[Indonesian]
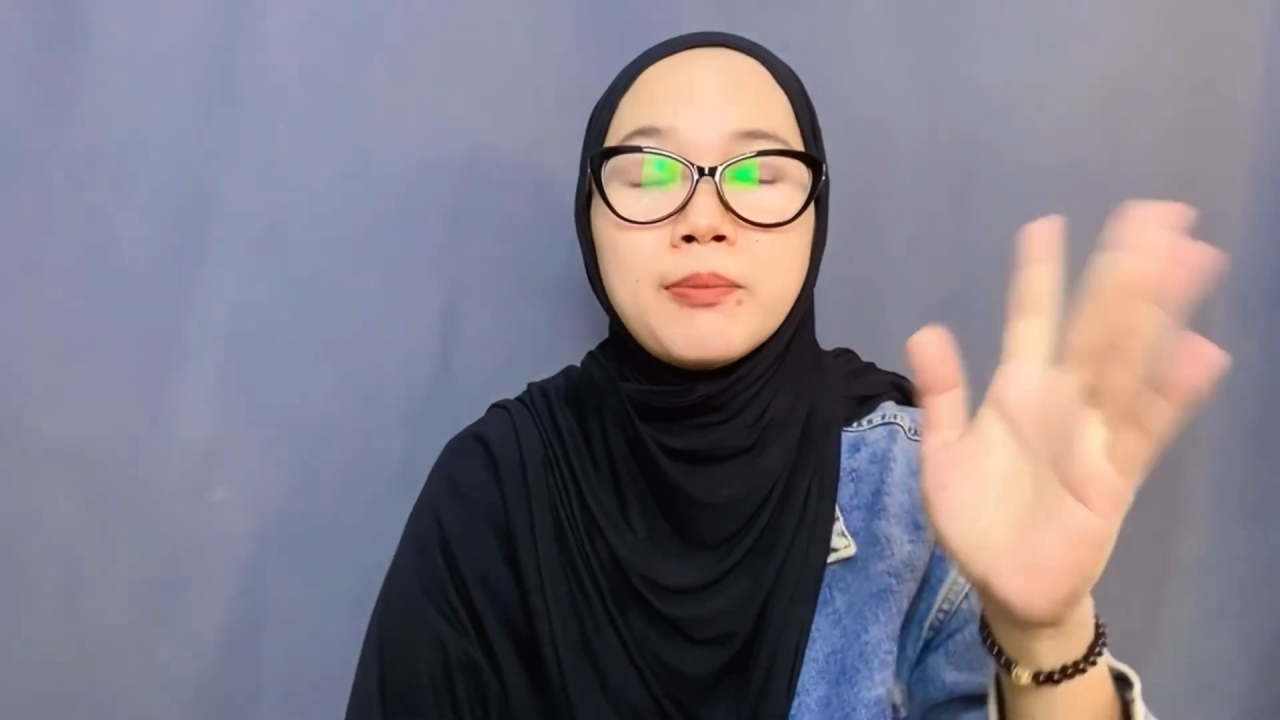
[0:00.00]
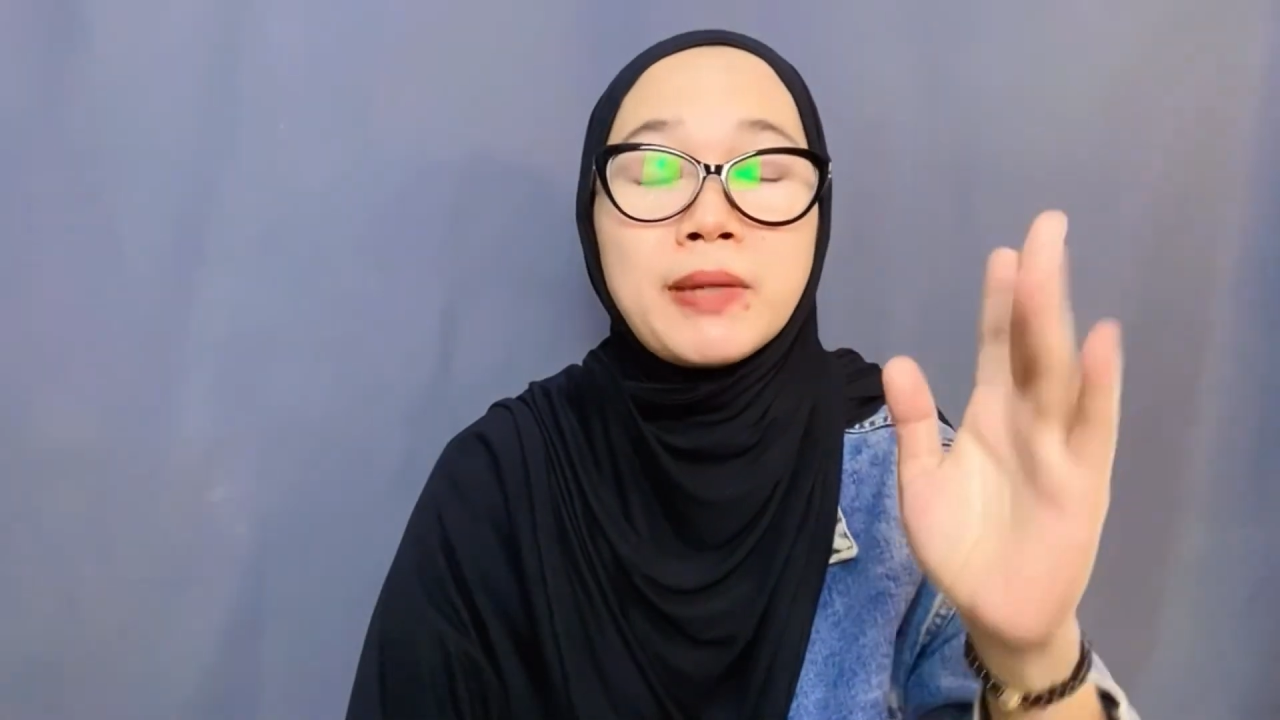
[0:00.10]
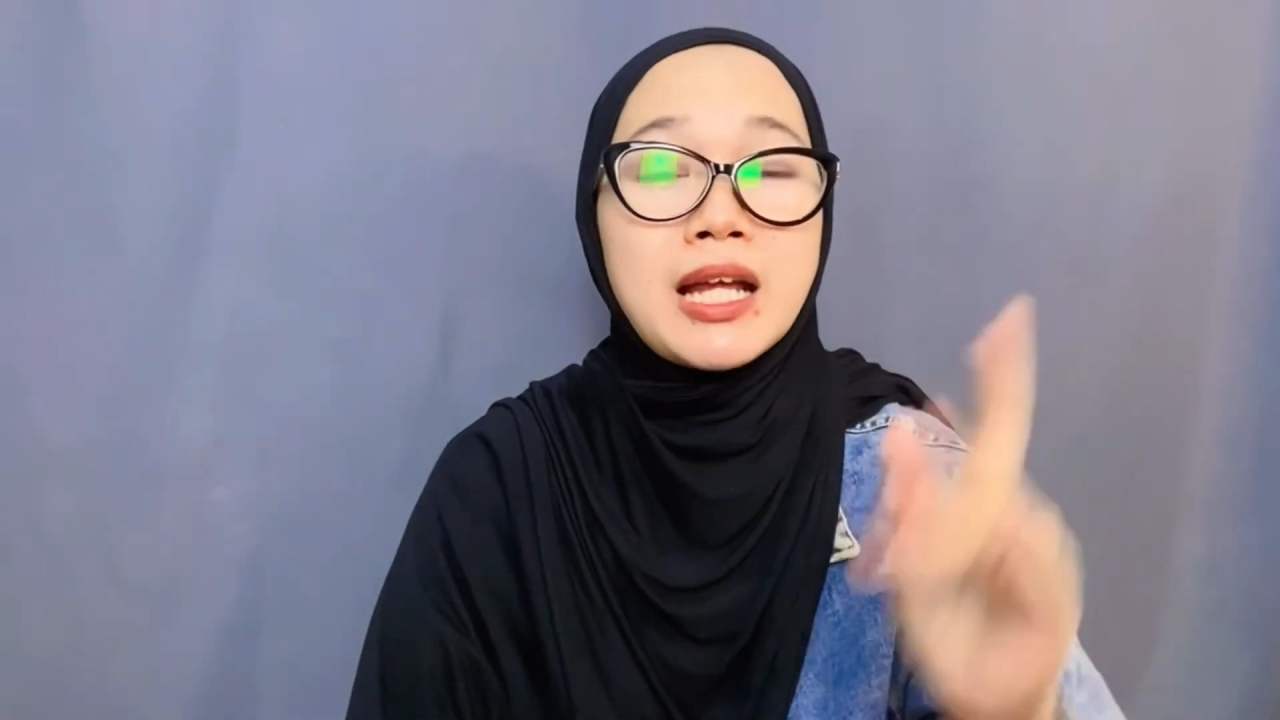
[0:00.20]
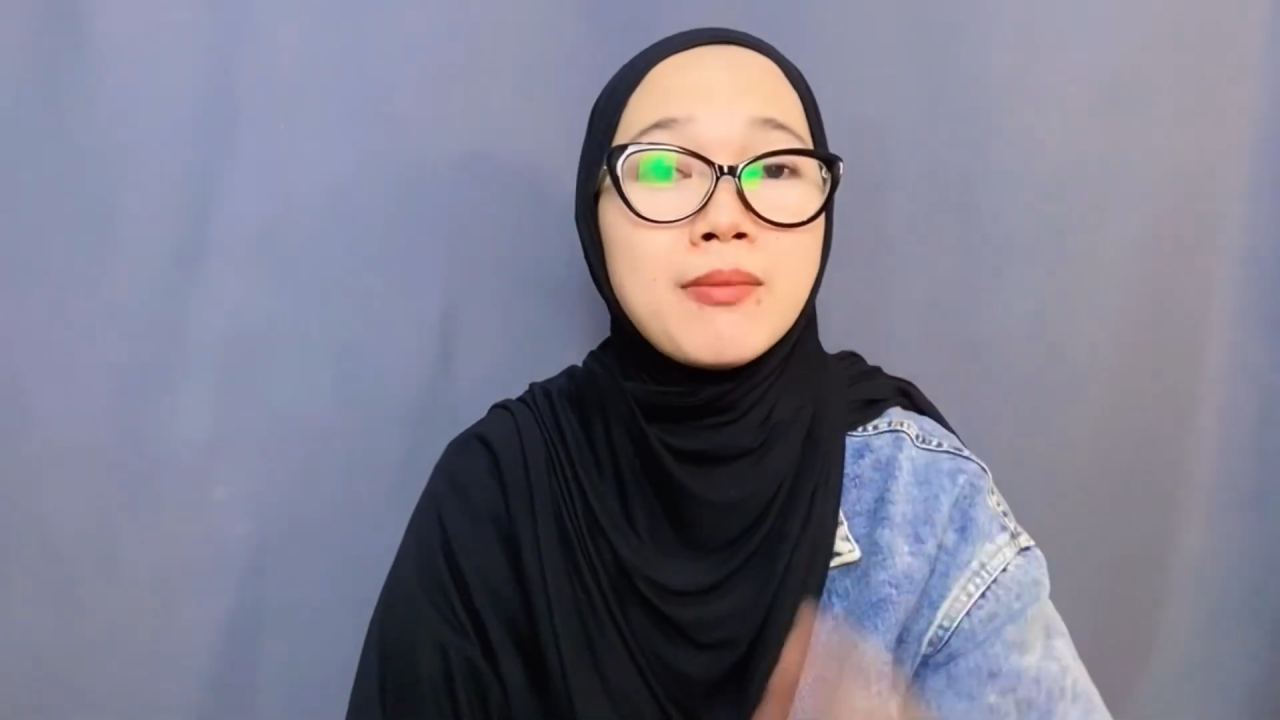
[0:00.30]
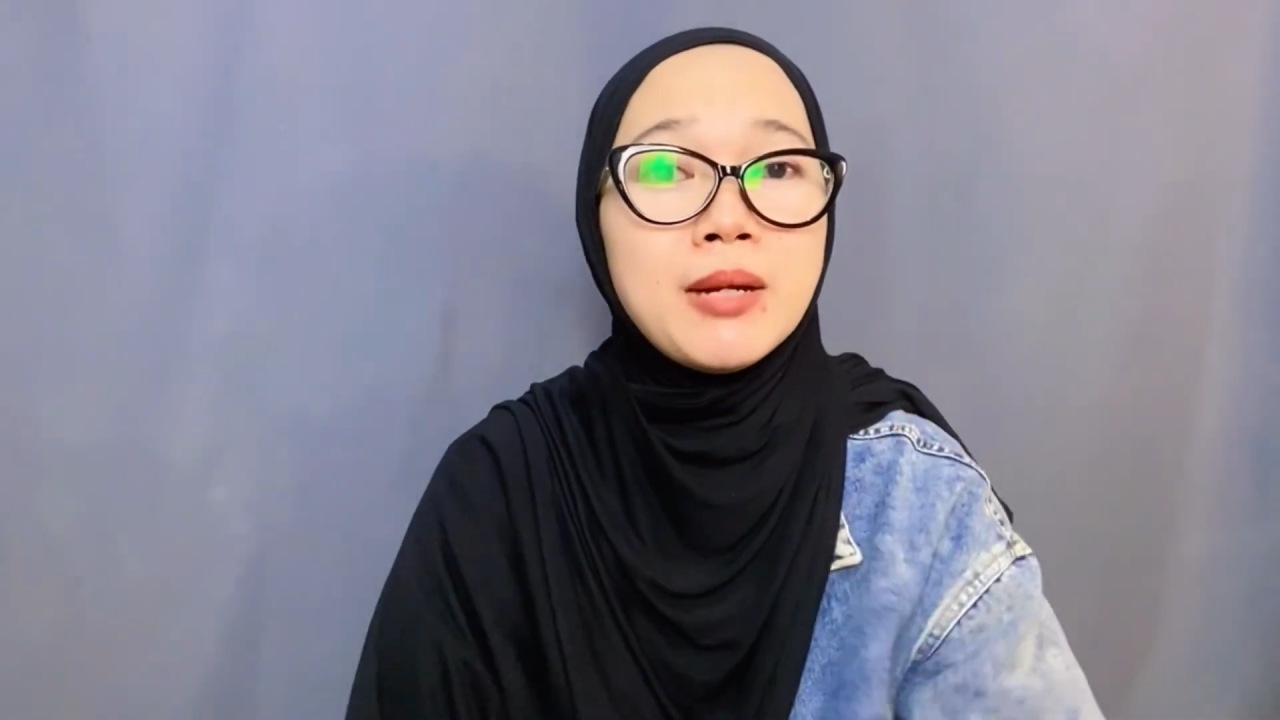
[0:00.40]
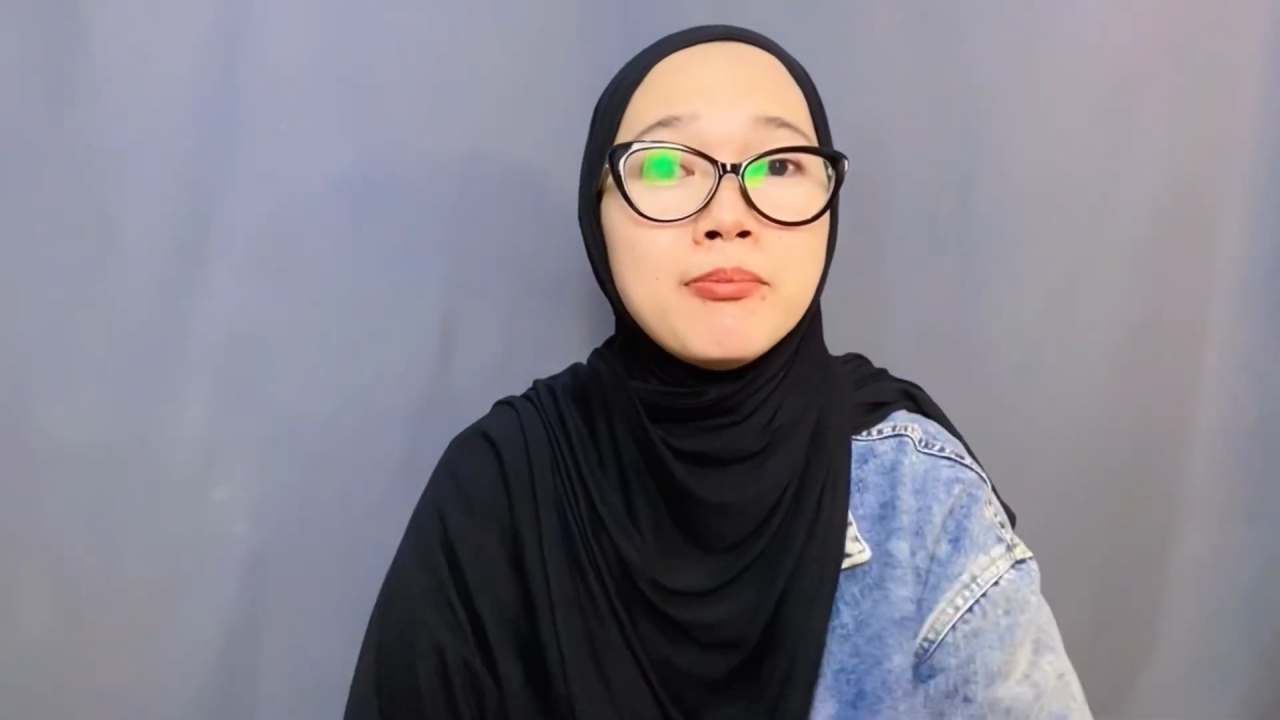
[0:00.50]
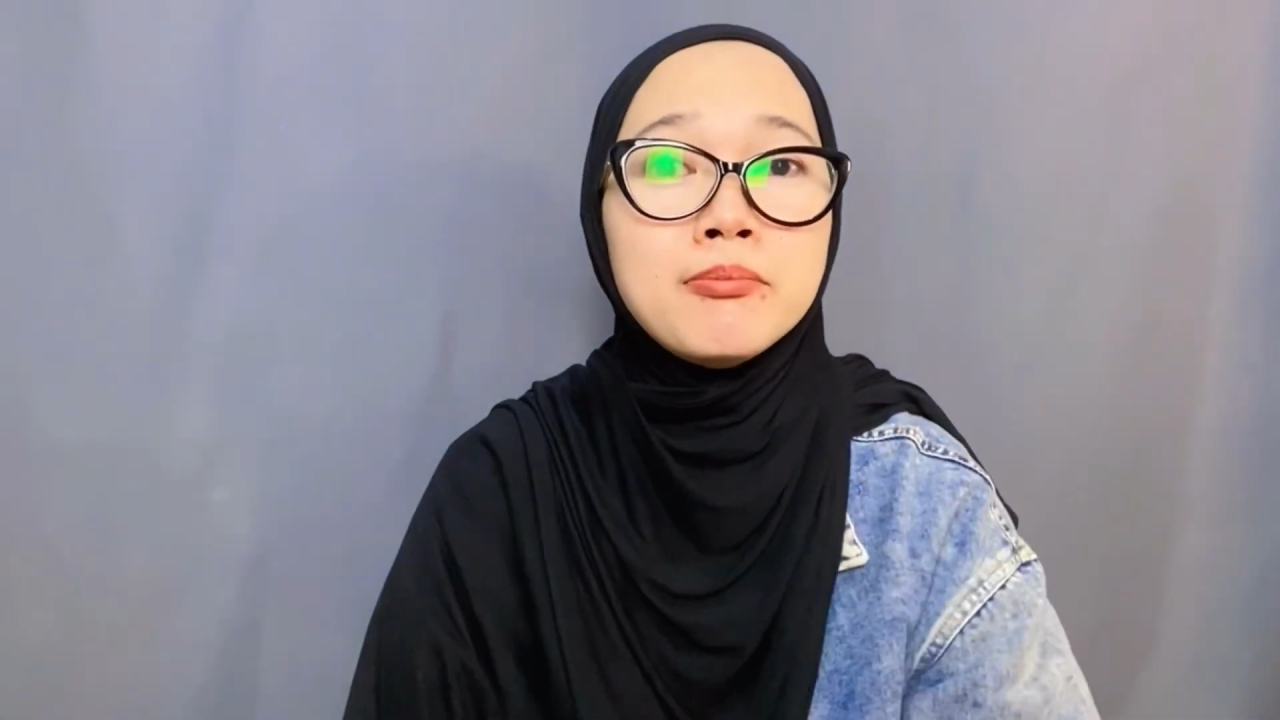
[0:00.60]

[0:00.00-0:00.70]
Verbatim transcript: pertama